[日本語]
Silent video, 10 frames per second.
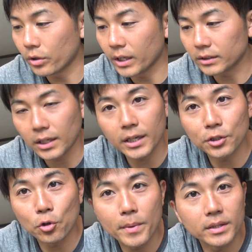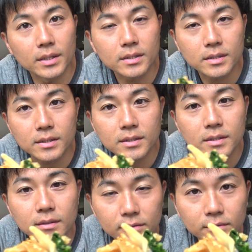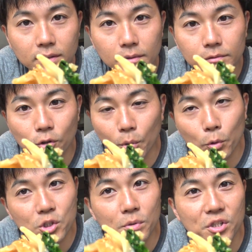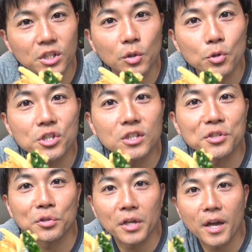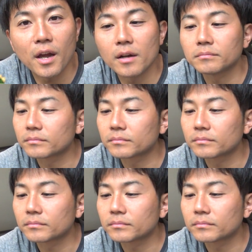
これがタイの麺ですこれもちもちして美味しいんですよね